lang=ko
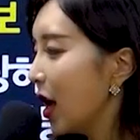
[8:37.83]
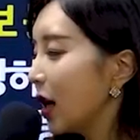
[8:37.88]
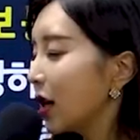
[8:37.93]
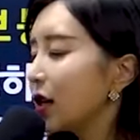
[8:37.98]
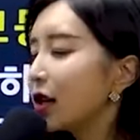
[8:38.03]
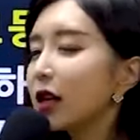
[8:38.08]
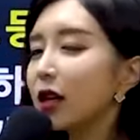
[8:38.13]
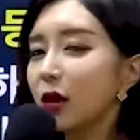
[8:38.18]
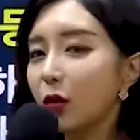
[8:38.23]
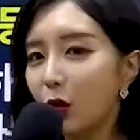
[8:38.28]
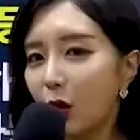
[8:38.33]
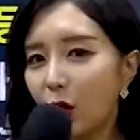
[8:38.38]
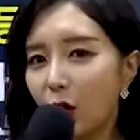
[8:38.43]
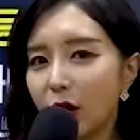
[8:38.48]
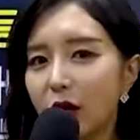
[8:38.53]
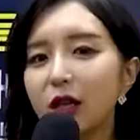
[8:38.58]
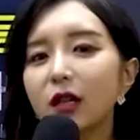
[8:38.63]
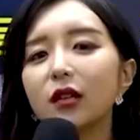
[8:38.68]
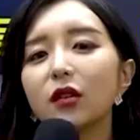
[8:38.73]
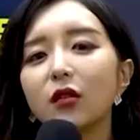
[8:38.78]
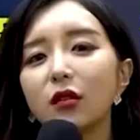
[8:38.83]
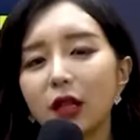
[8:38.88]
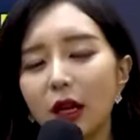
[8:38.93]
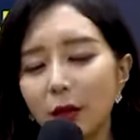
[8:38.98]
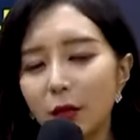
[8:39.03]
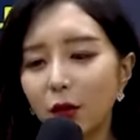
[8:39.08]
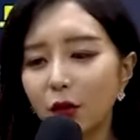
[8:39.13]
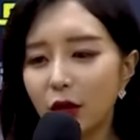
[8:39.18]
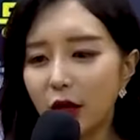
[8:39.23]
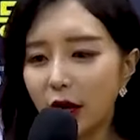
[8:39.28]
그리고 그러다
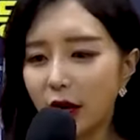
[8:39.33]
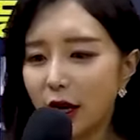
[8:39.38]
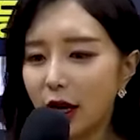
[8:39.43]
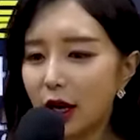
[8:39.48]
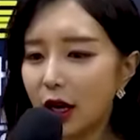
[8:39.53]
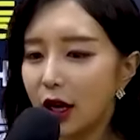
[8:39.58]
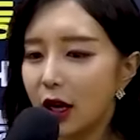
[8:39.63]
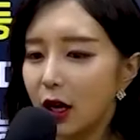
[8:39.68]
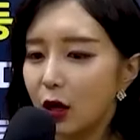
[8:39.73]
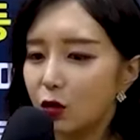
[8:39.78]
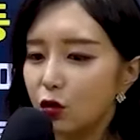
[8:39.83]
보니 까 보니까 그러니까